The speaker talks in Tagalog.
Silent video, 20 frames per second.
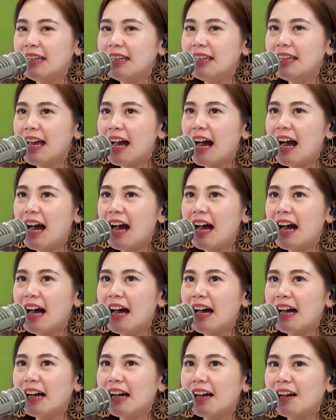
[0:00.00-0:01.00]

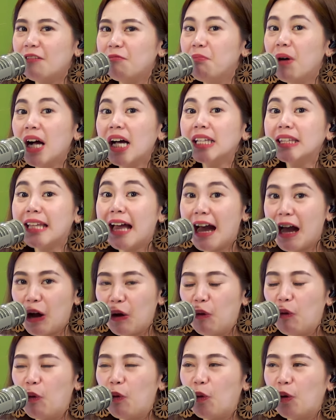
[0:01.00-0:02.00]
ng mga
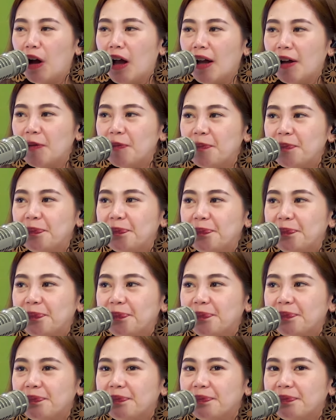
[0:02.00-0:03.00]
taong
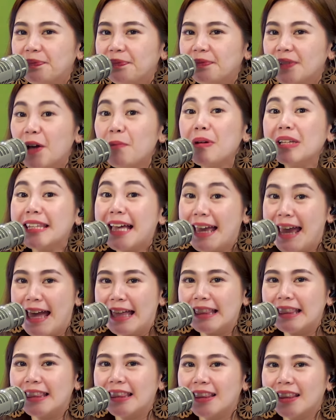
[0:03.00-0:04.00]

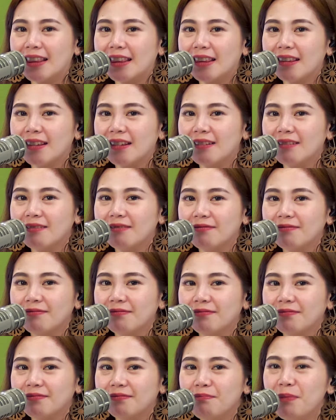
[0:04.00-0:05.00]
namatayan.
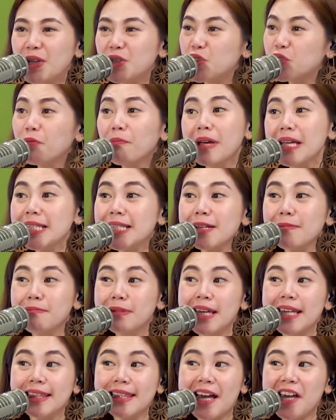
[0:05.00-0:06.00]
Medyo may
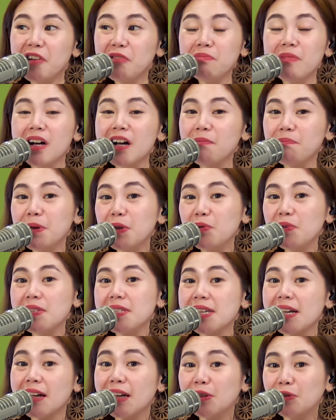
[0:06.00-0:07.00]
sablay tayong mga Pinoy
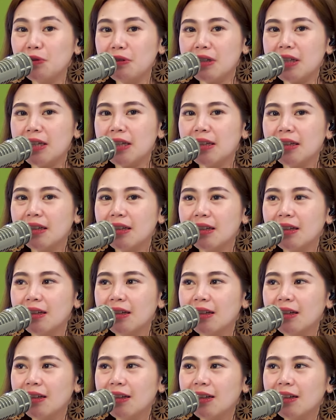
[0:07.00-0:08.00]
sa ganun eh.
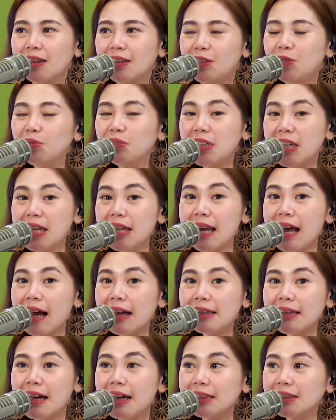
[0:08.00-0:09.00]
Yung
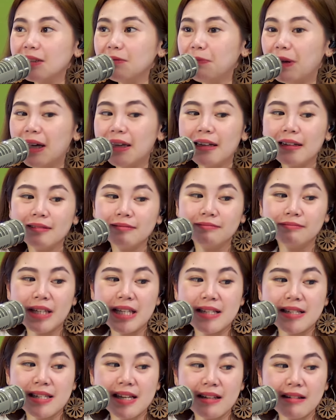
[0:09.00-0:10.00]
dila natin parang
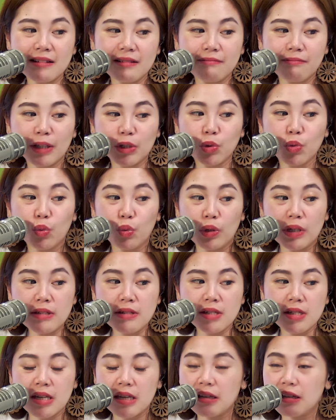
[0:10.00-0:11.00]
minsan
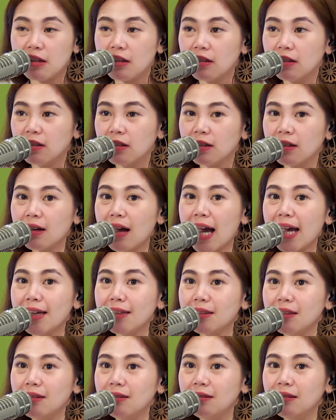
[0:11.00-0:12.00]
matulis eh.
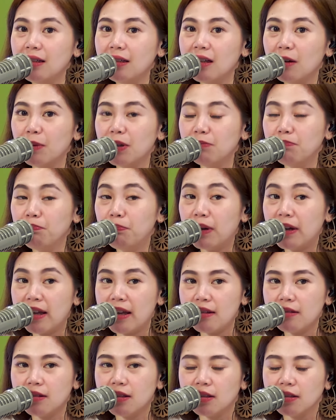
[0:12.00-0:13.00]
Kahit hindi naman
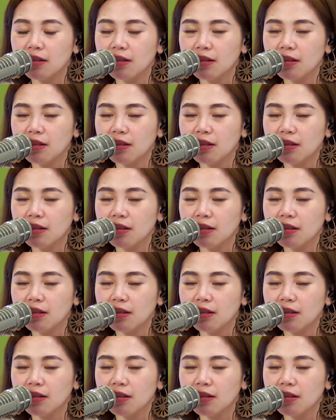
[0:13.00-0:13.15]
blade.